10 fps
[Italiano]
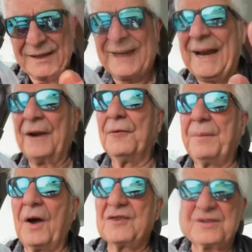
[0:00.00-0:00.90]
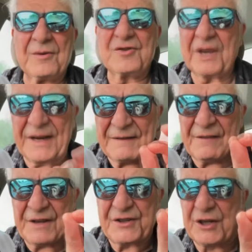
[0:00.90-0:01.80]
L'anno prossimo ci
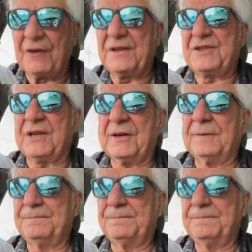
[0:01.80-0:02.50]
arrivi vicino vicino.